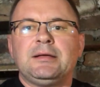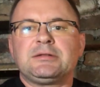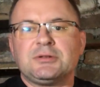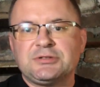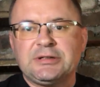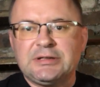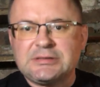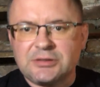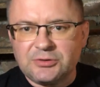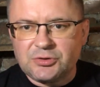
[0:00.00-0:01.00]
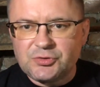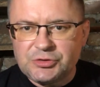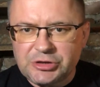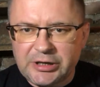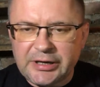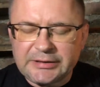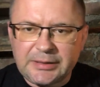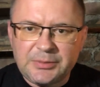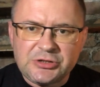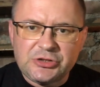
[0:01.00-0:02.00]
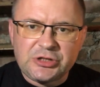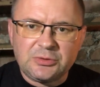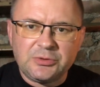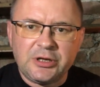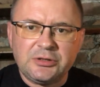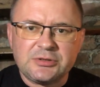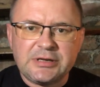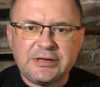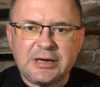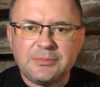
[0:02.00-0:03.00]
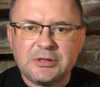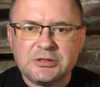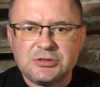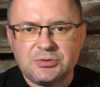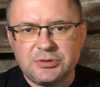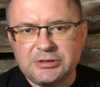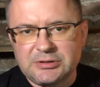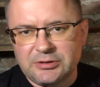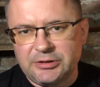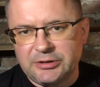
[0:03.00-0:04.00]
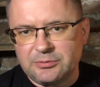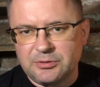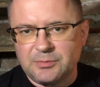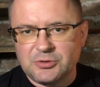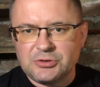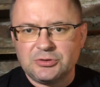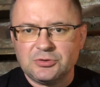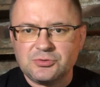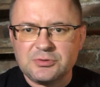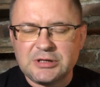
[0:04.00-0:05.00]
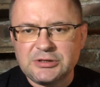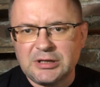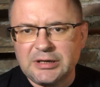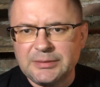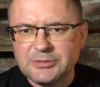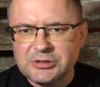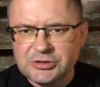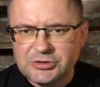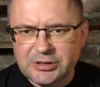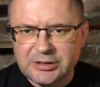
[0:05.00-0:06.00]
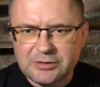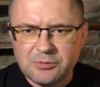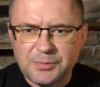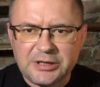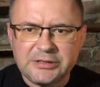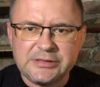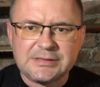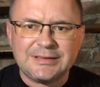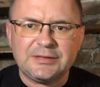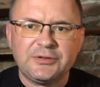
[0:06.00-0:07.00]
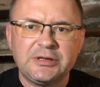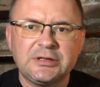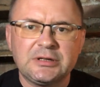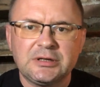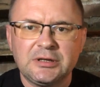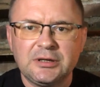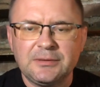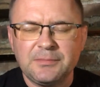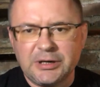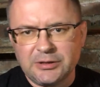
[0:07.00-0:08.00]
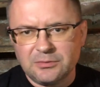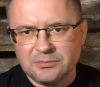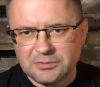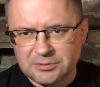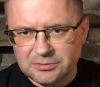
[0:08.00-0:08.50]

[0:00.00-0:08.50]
Co z jednej strony oczywiście ja jak najbardziej szanuję i doceniam, z drugiej strony niektórych może to odrzucać, ale myślę, że chłopaki z Kadaweryk e, mają e,